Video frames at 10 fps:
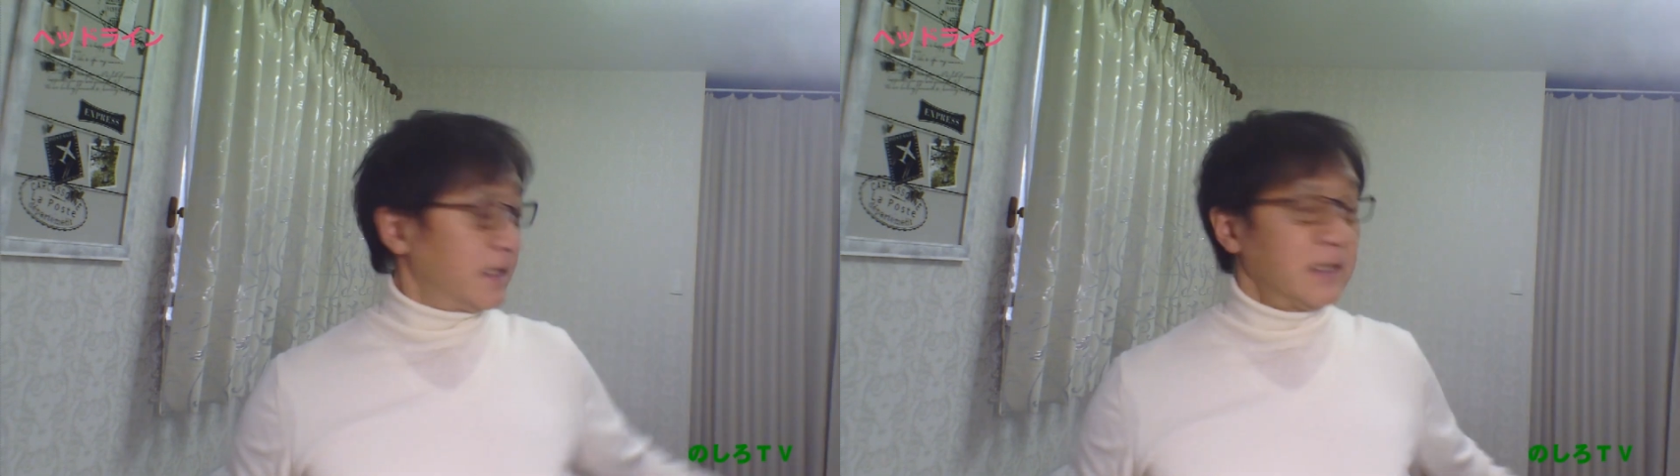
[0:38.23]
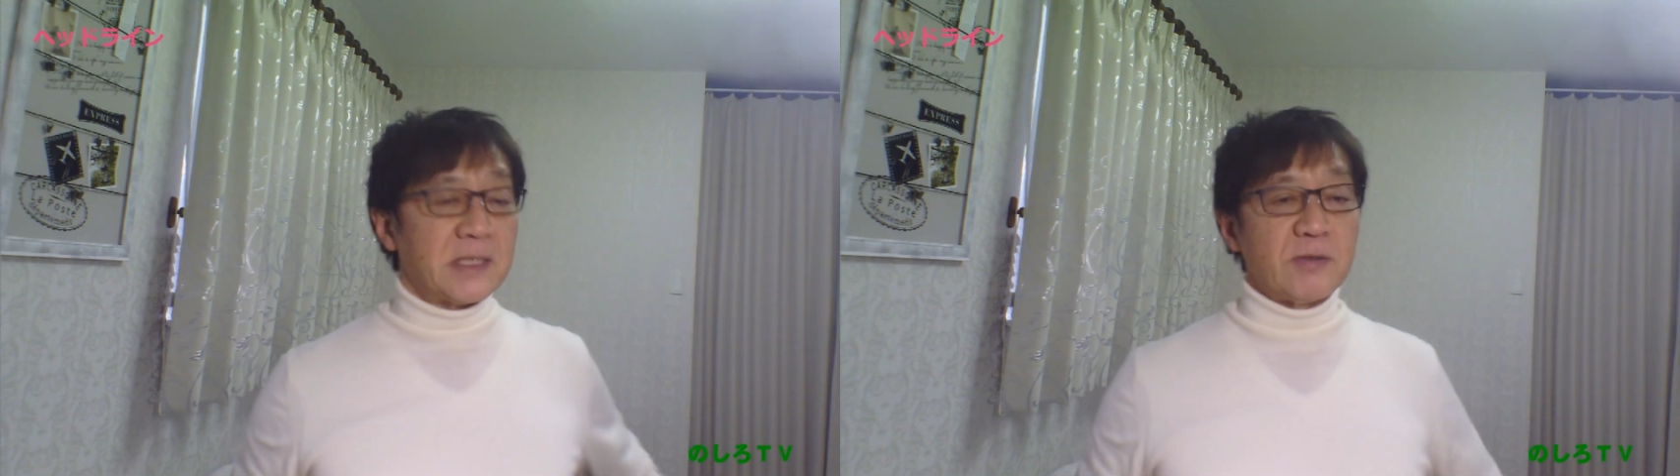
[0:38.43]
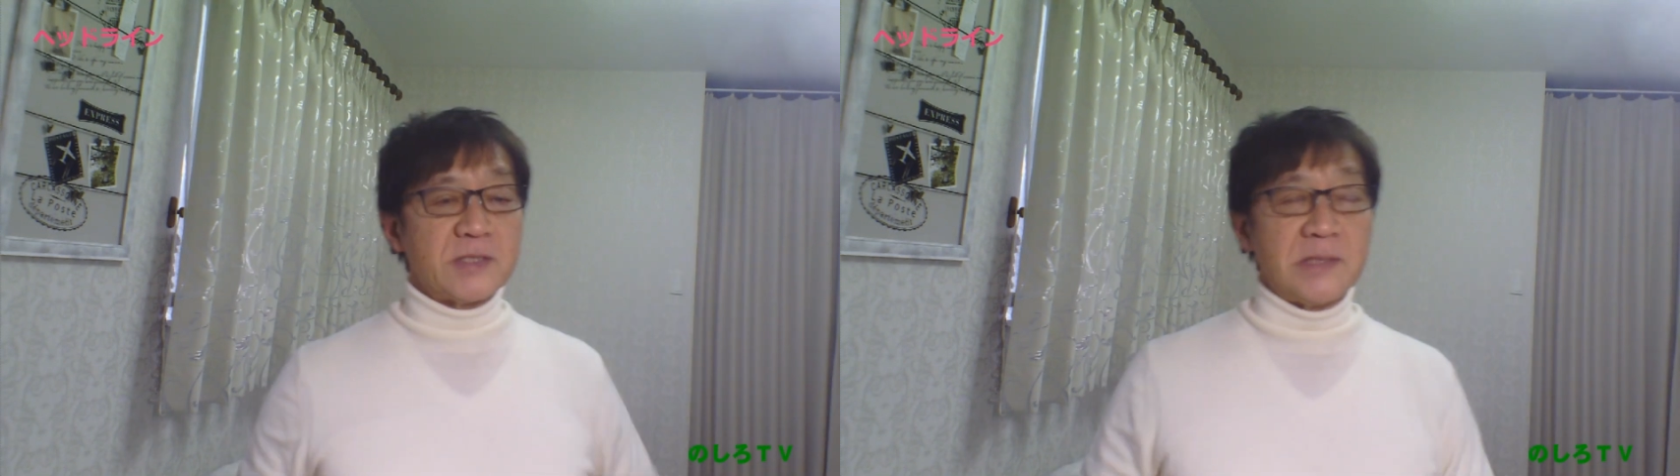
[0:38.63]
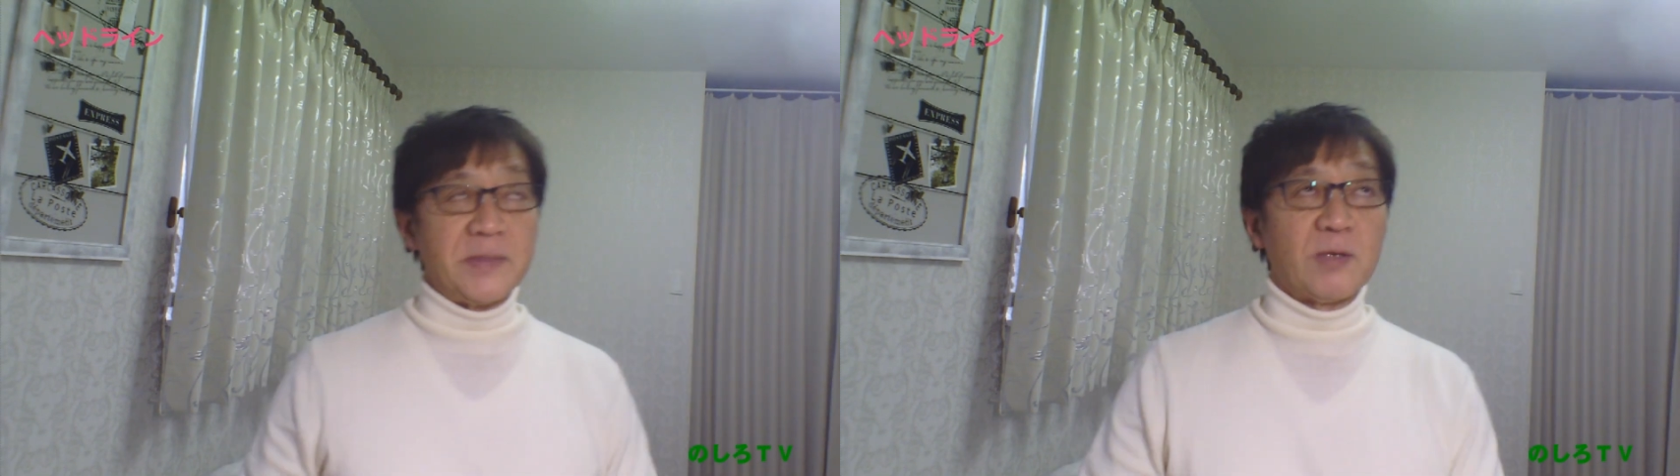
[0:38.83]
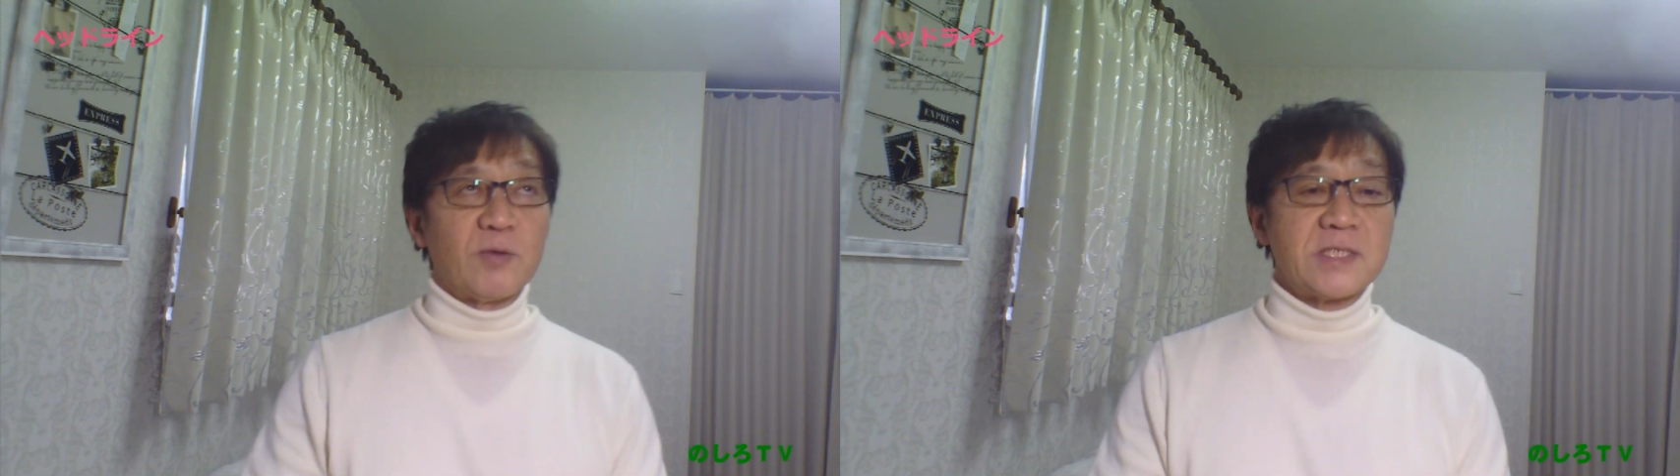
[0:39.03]
楽しんでみて
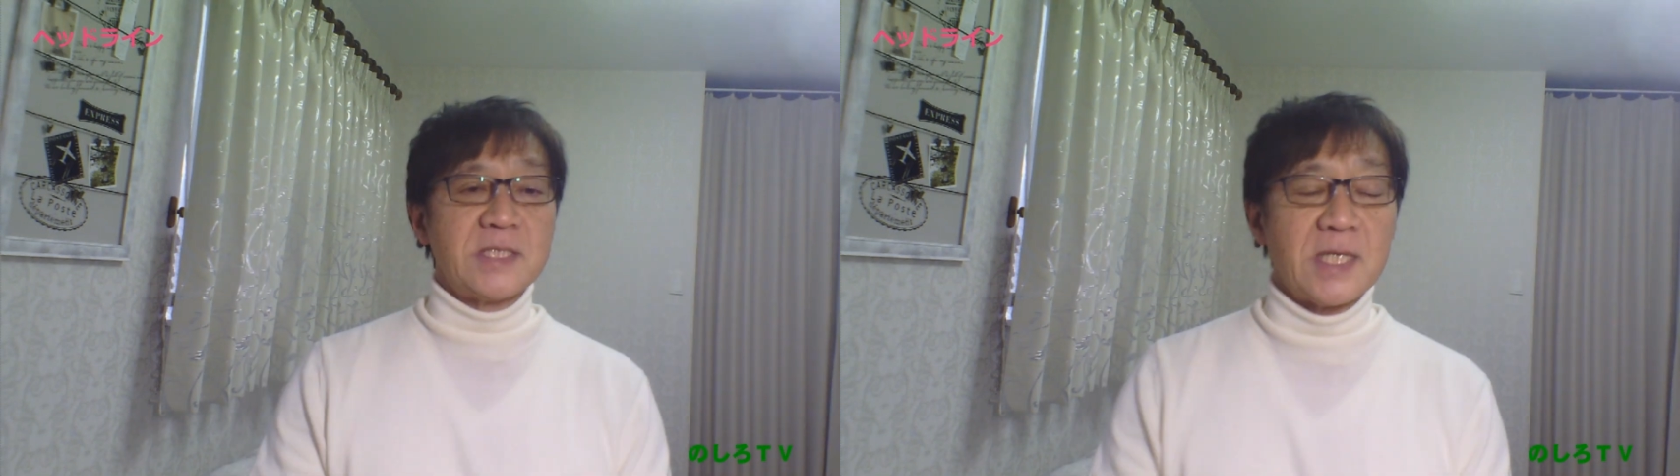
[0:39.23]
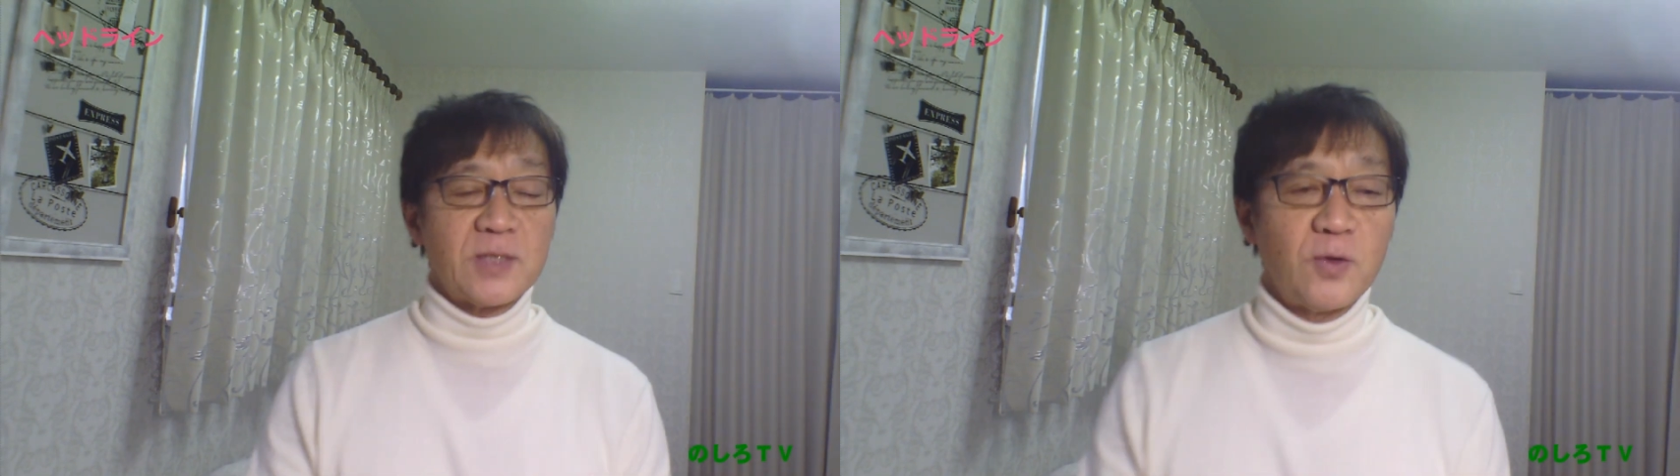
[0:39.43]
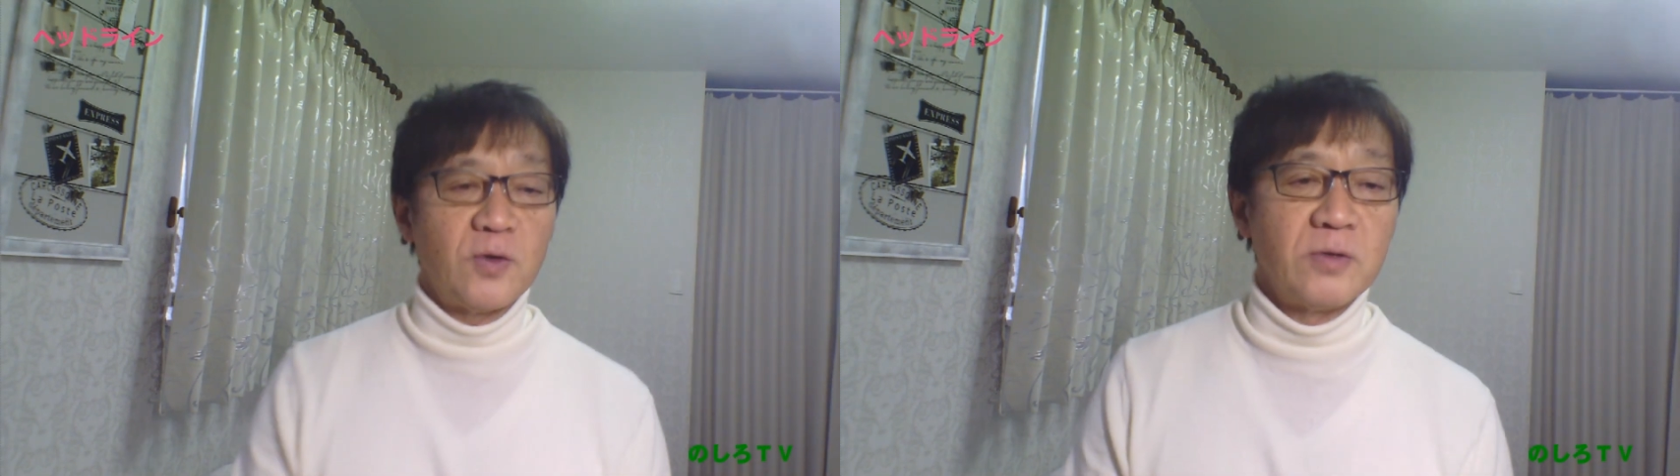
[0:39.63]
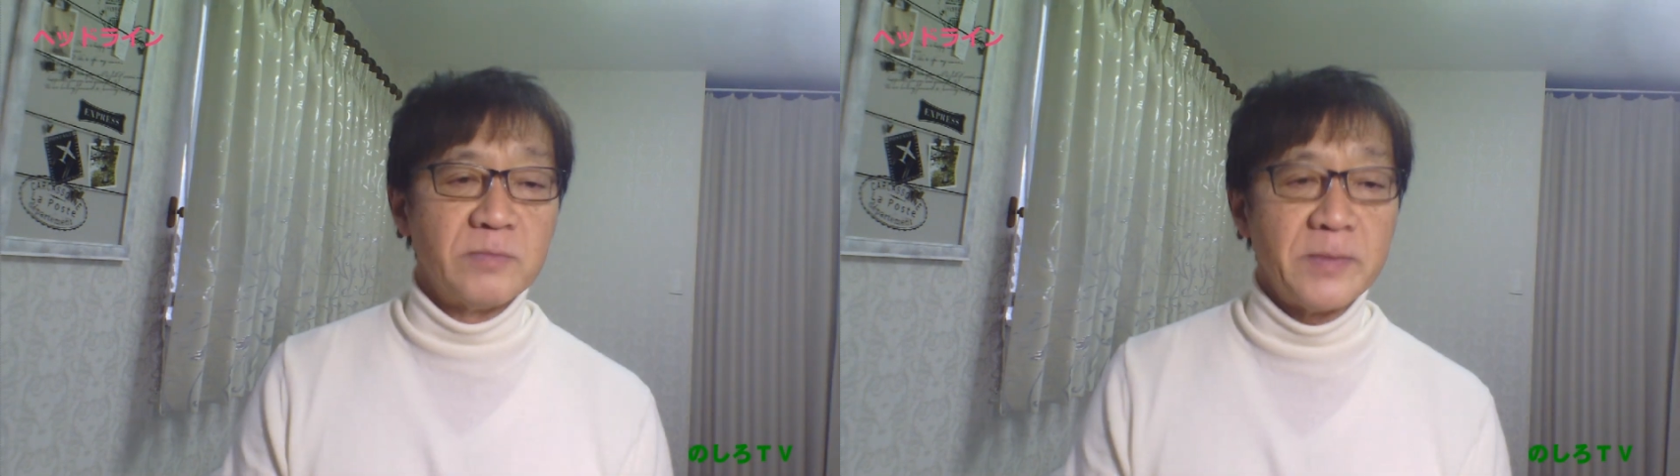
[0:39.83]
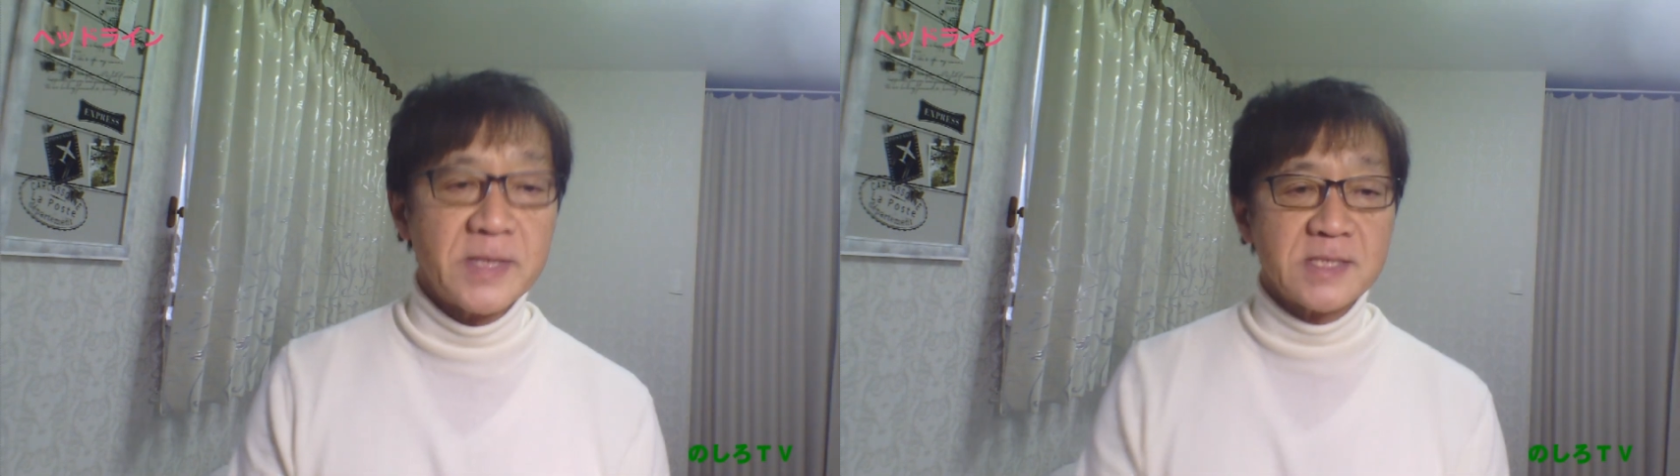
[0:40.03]
ほしいなと思いま
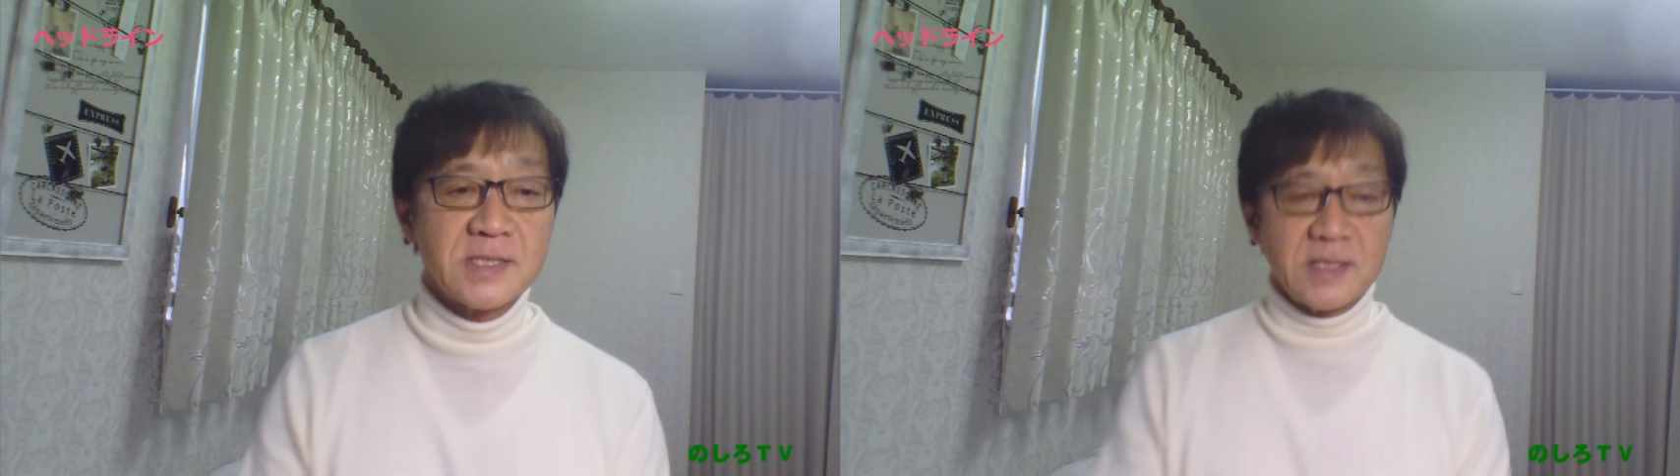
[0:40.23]
す。